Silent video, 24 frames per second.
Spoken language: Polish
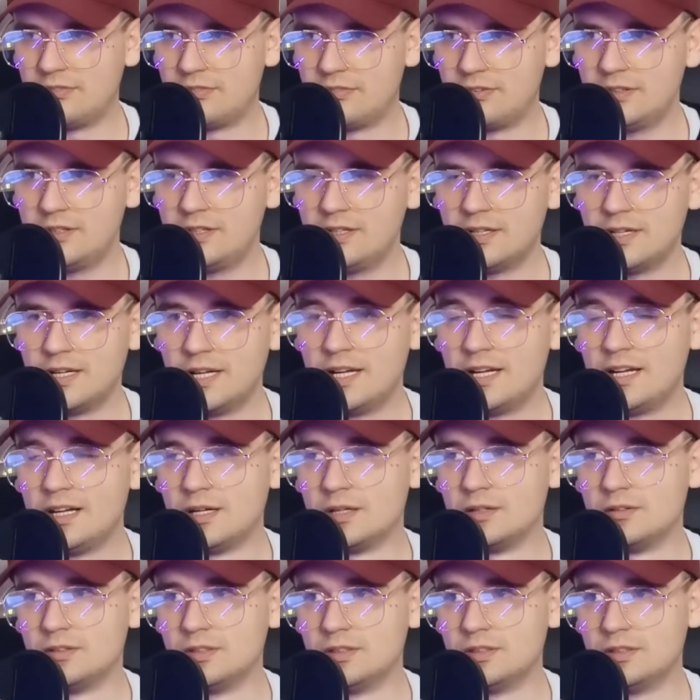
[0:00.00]
w
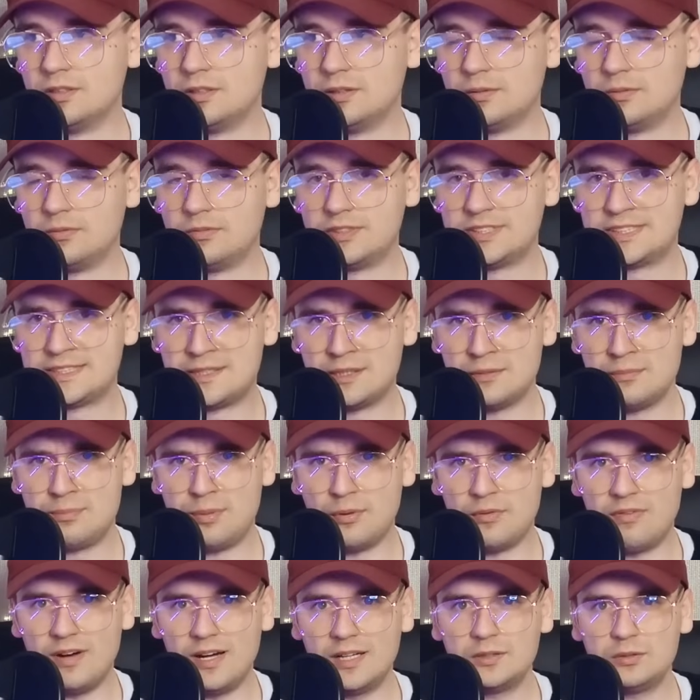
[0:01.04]
e,
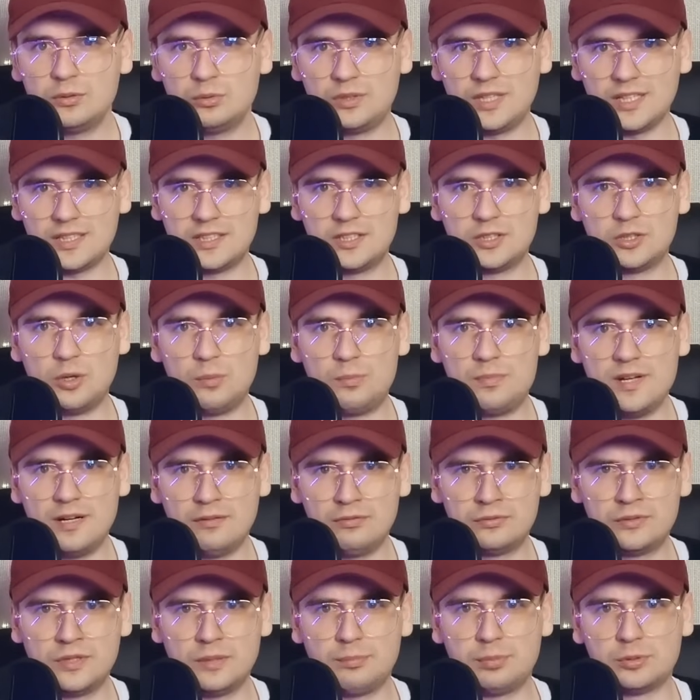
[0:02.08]
występowaniu takich
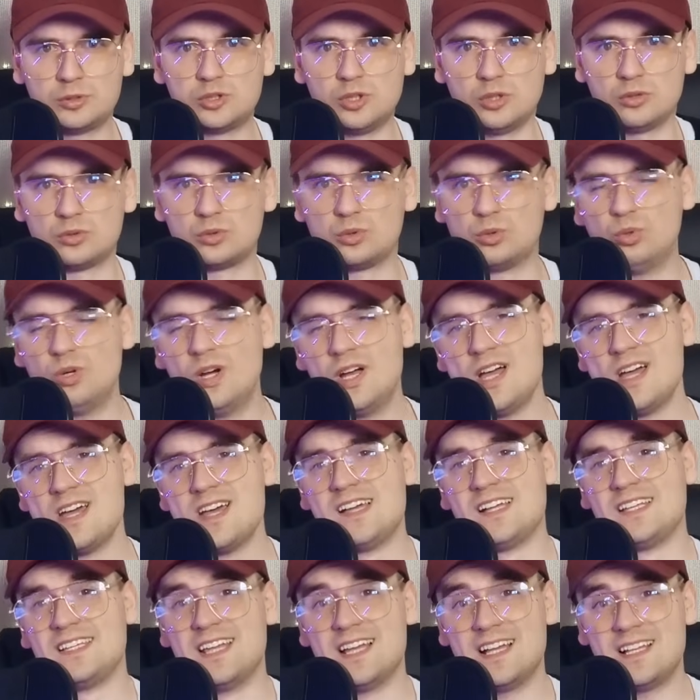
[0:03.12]
objawów na początku
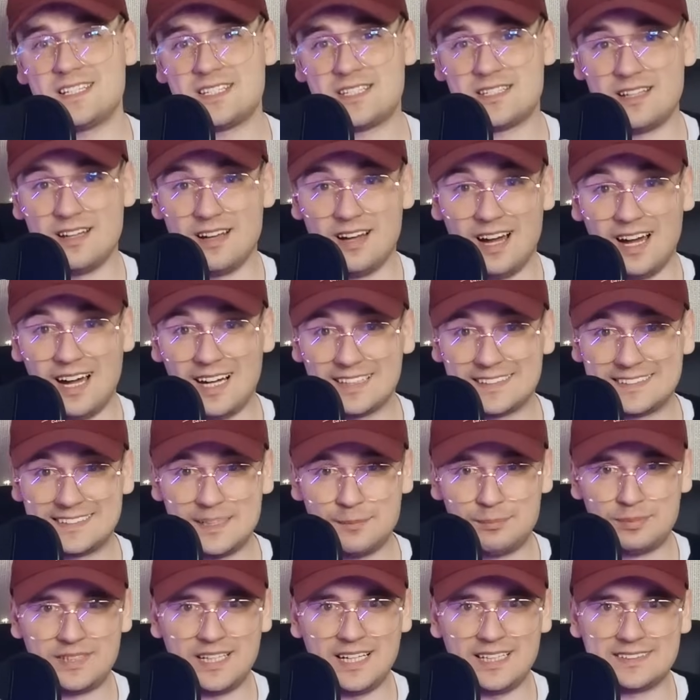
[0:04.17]
jest
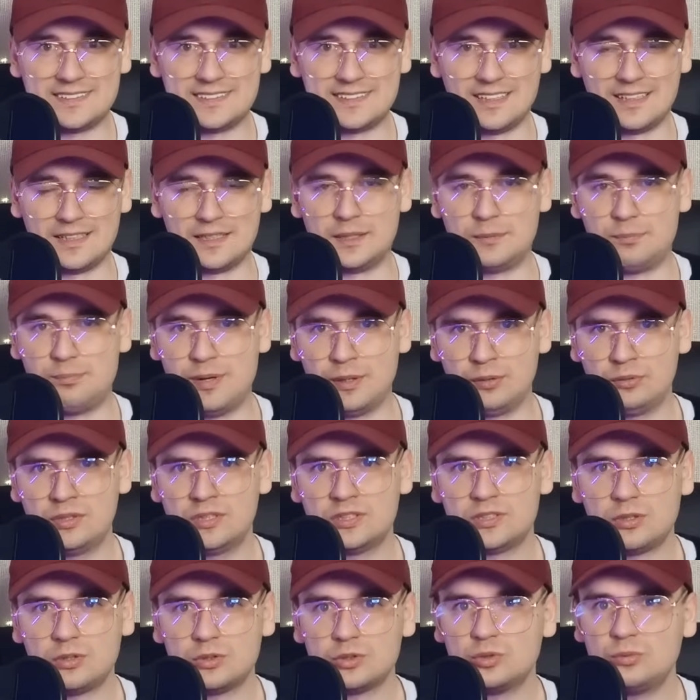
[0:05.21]
akceptacja i
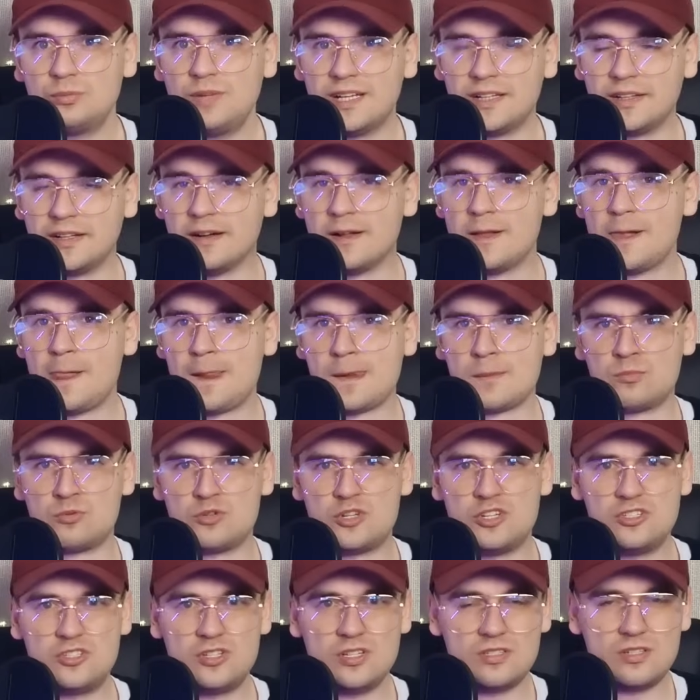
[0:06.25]
pełne zrozumienie.
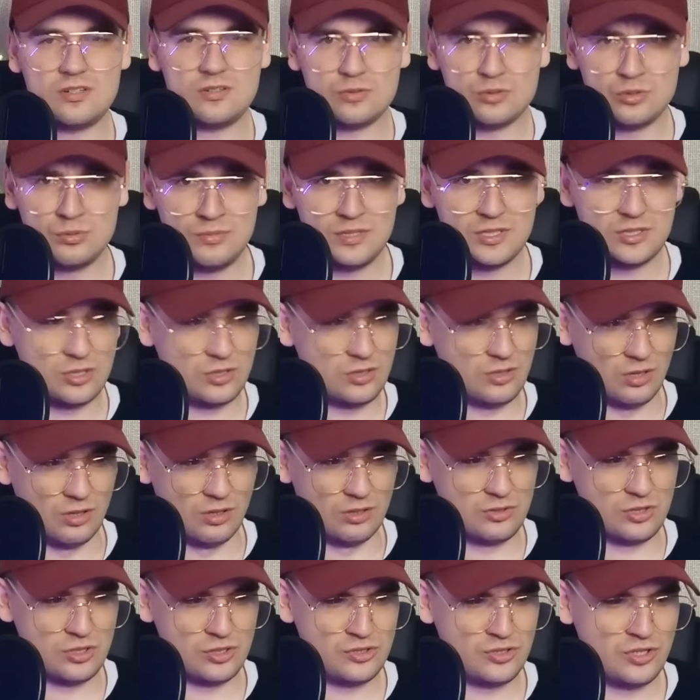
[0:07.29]
Musicie zrozumieć
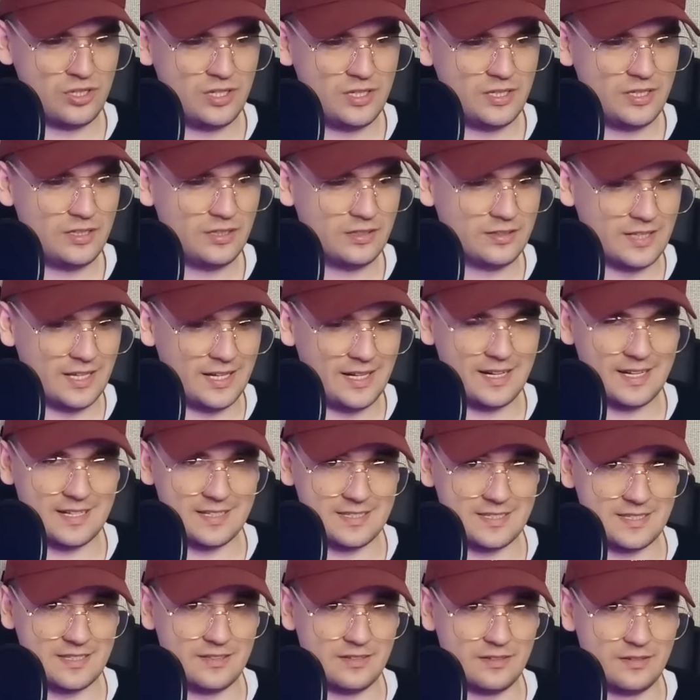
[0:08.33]
to, że jeżeli
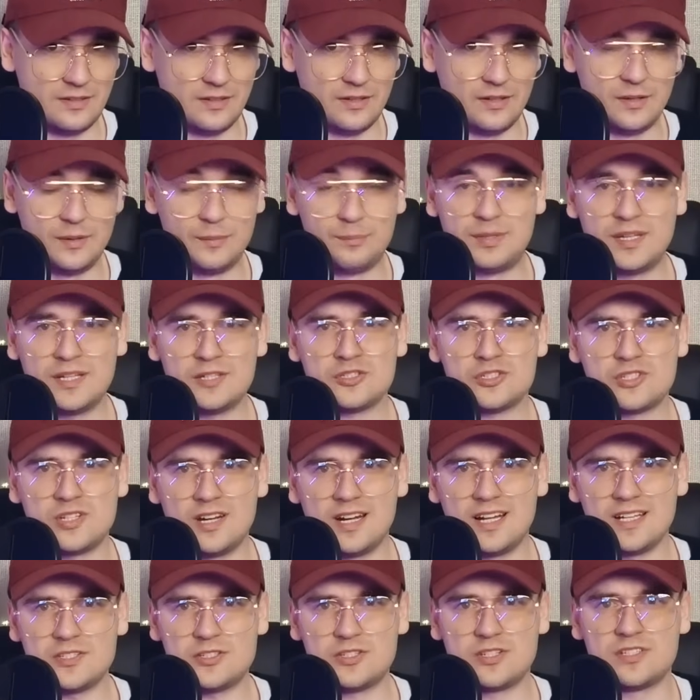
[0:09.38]
teraz e,
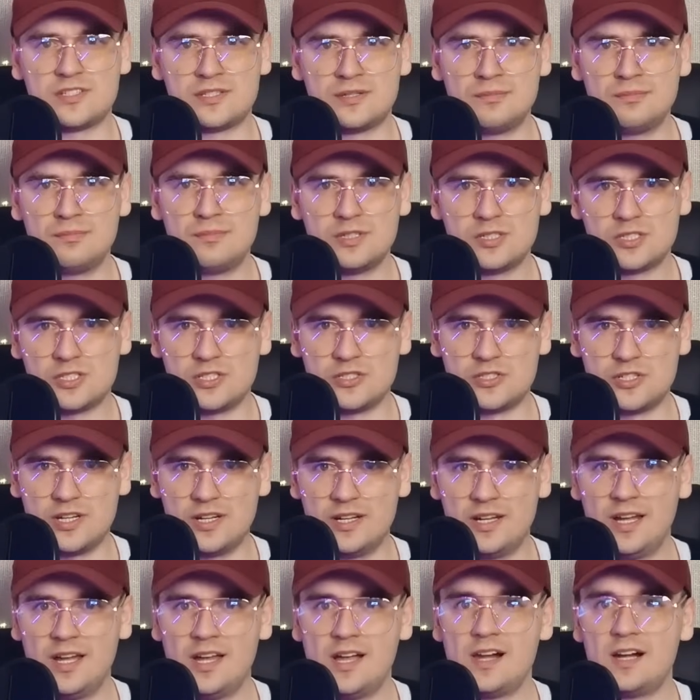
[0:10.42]
pierwszy raz się z tym
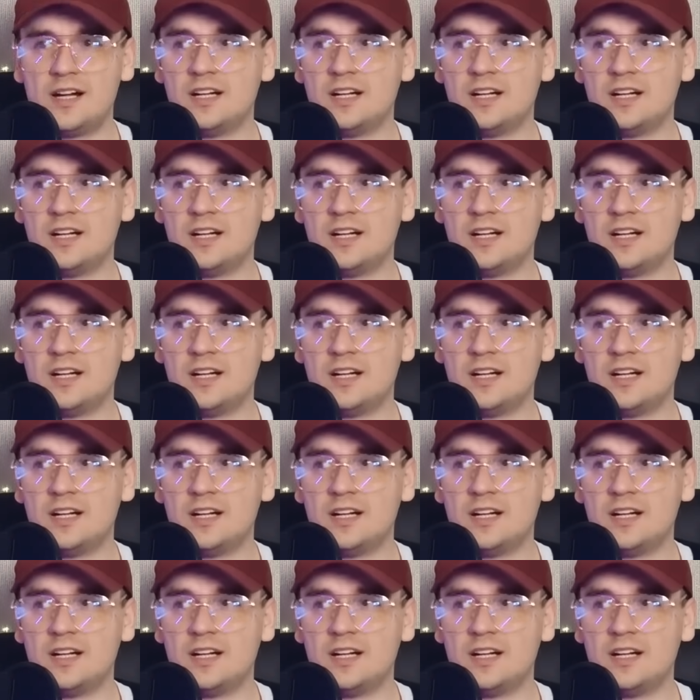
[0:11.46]
mierzycie,